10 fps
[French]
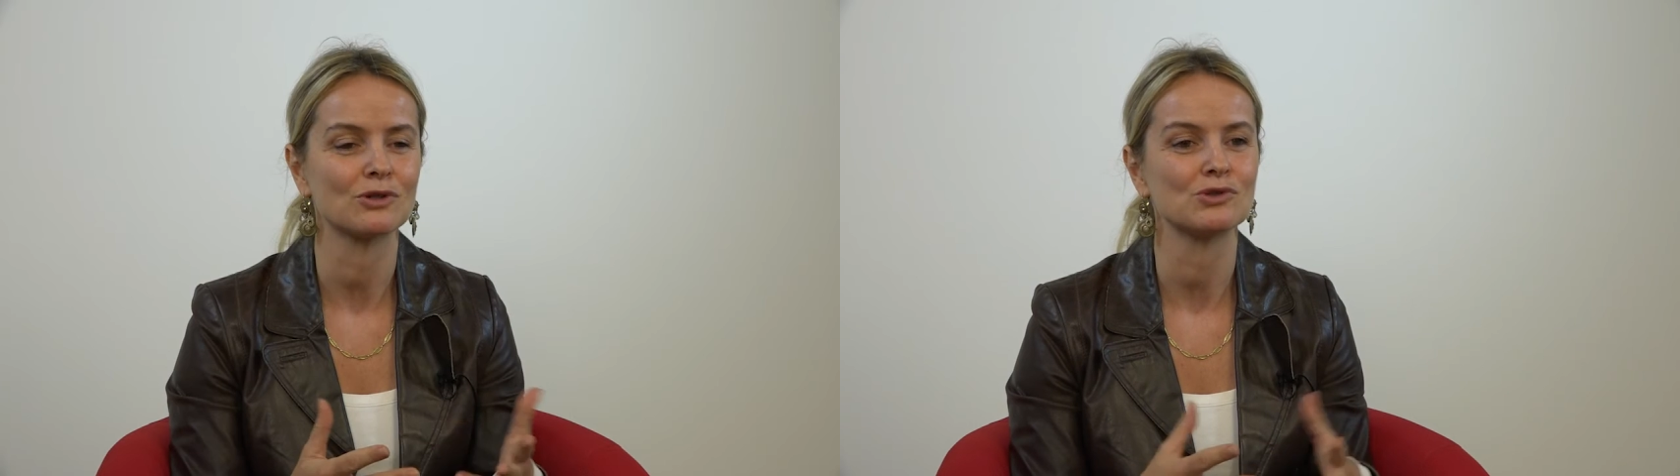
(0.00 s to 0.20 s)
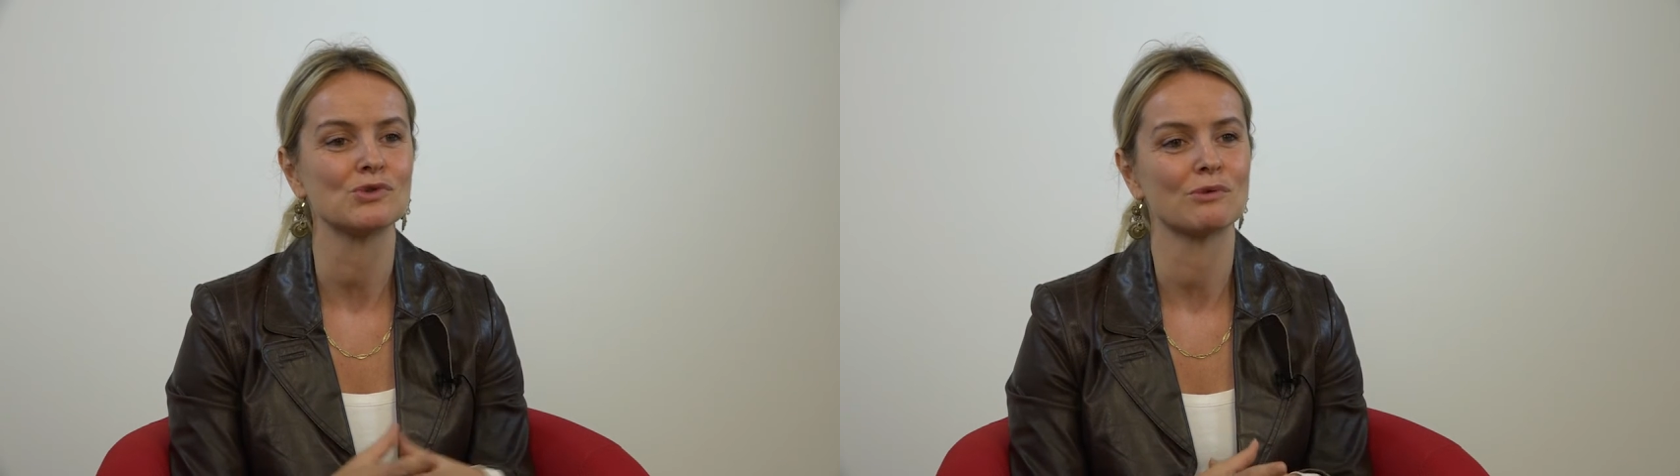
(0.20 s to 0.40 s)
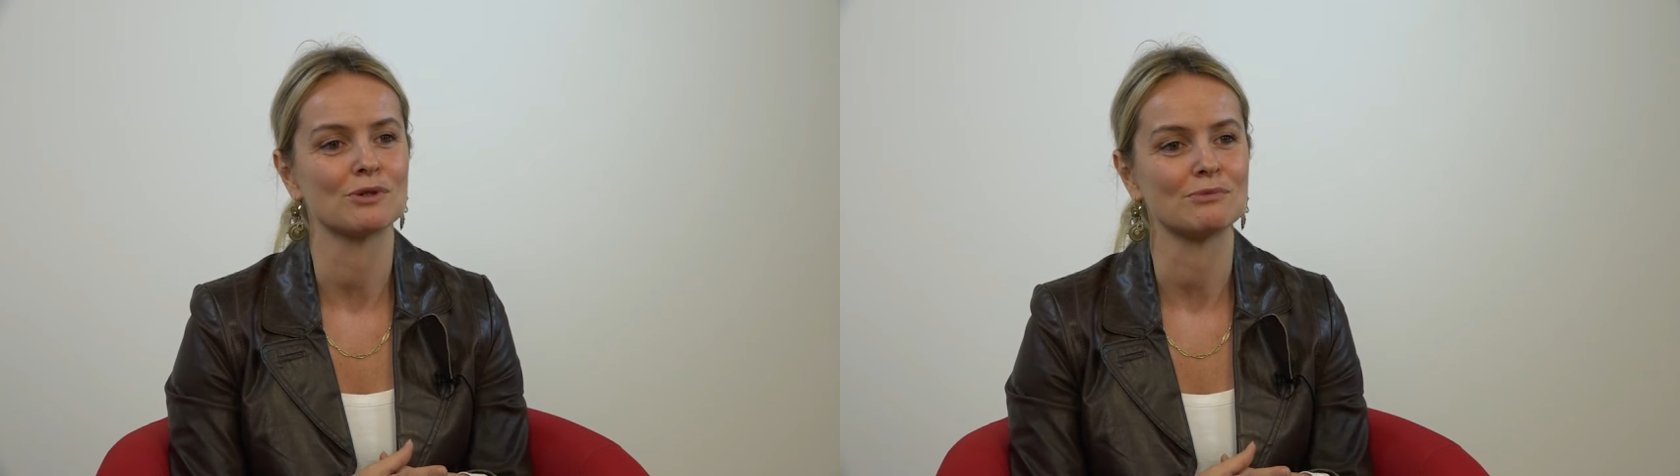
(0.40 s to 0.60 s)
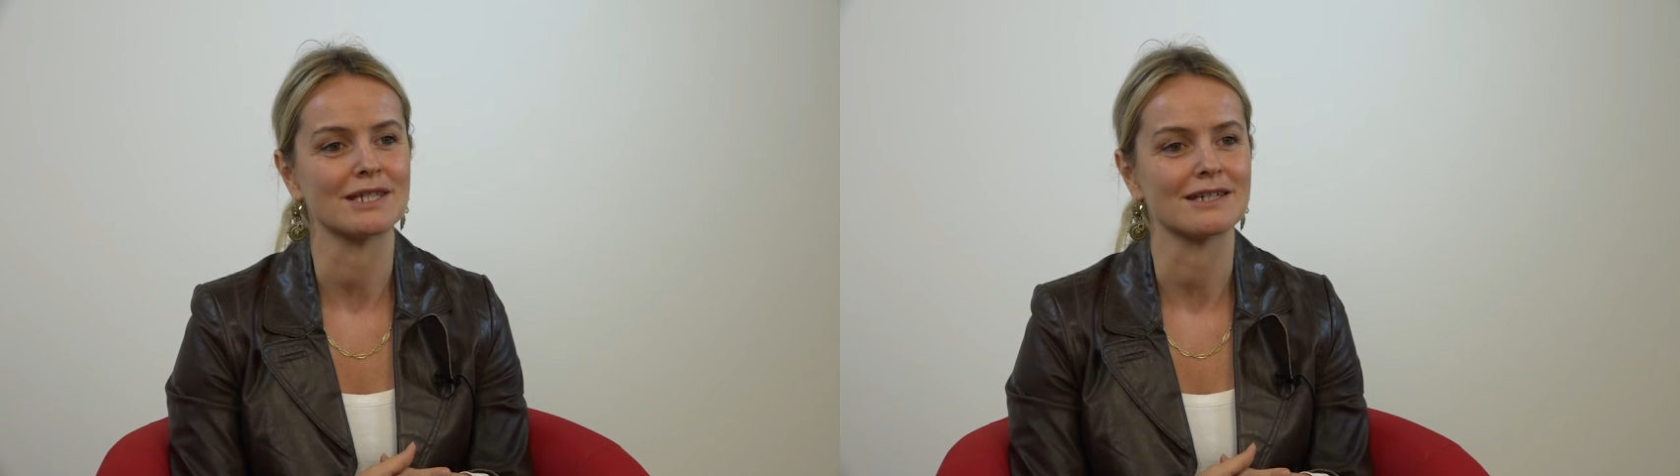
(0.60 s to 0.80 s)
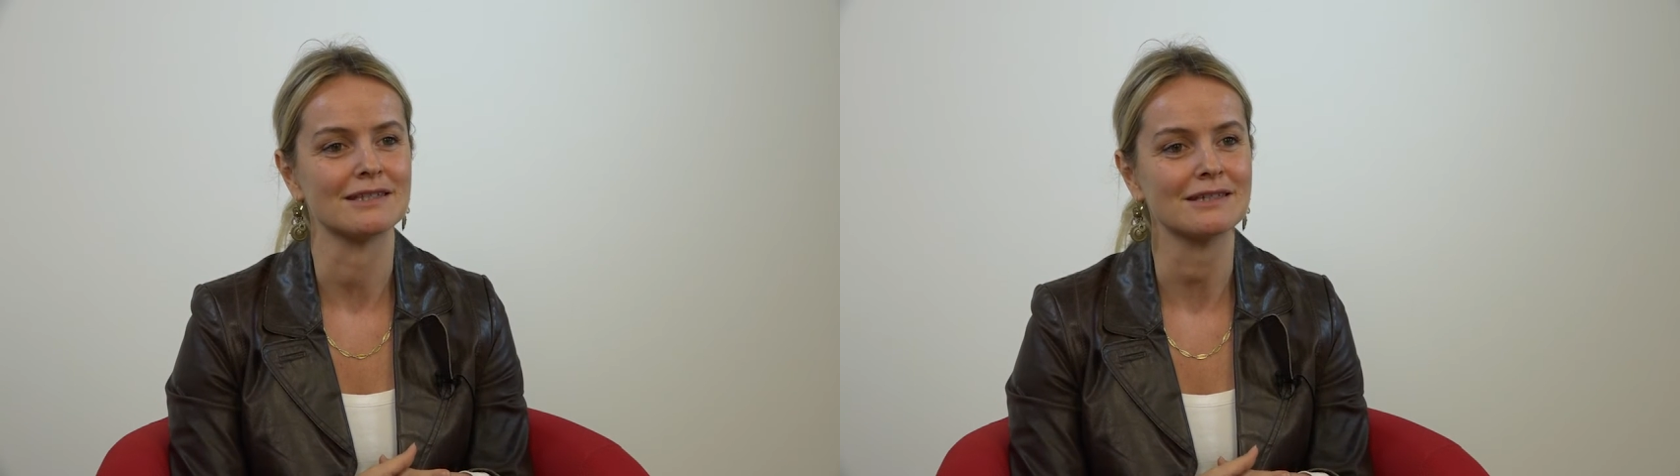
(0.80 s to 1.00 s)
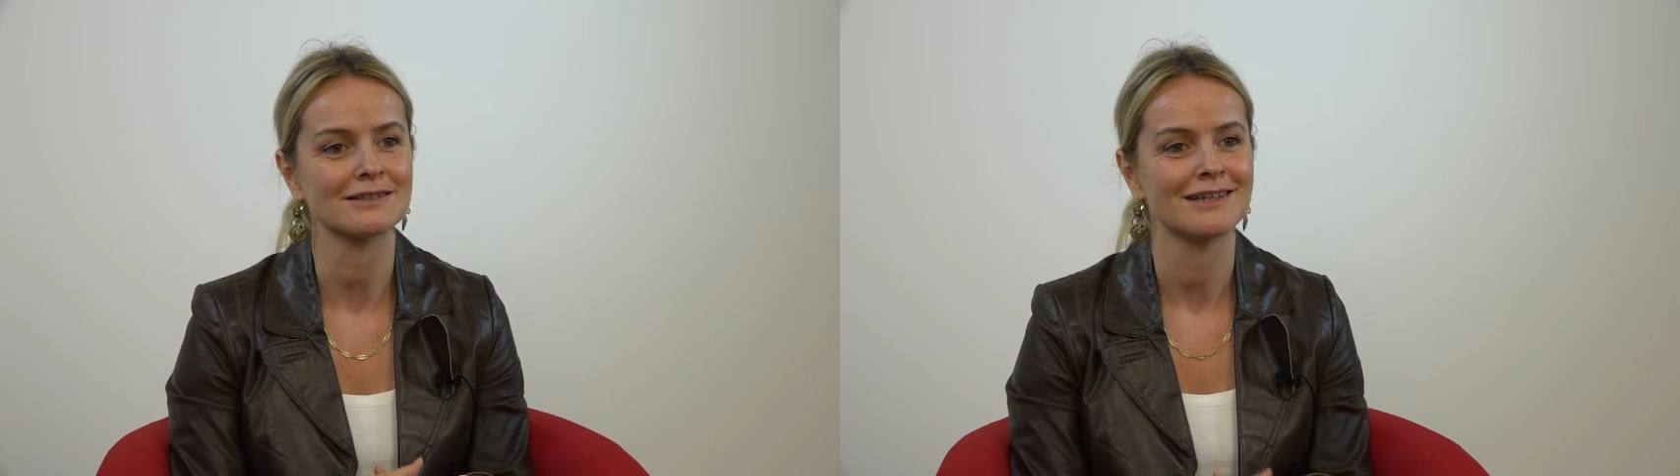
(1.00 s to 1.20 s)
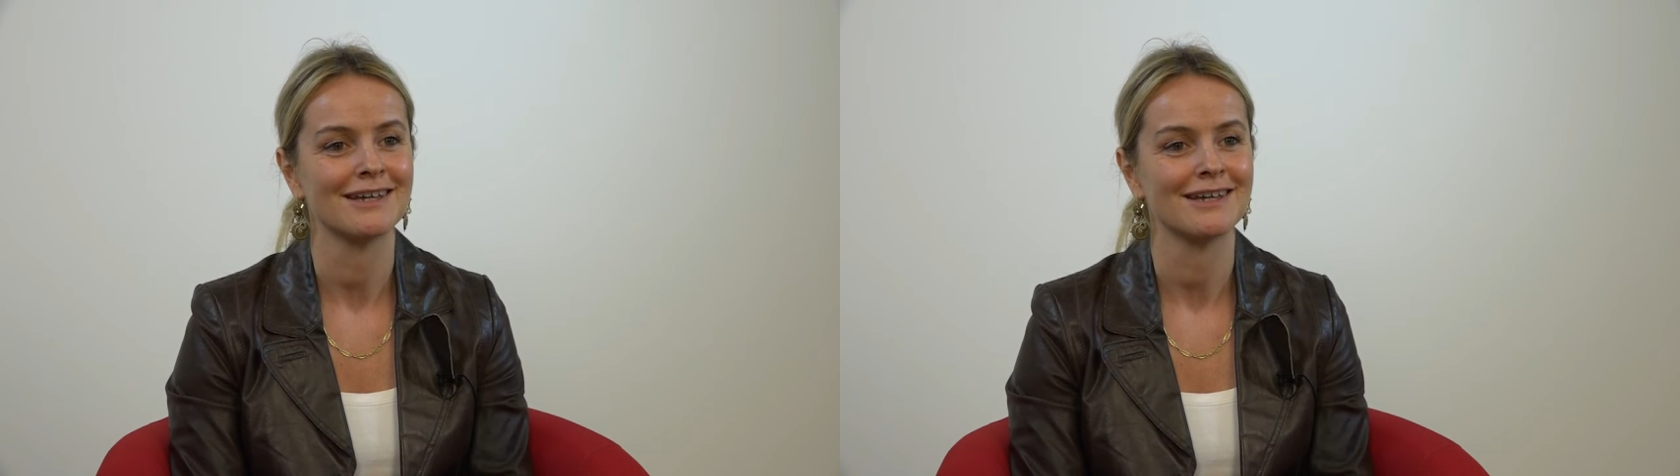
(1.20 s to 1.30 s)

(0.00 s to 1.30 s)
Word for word: New Urban Mechanics.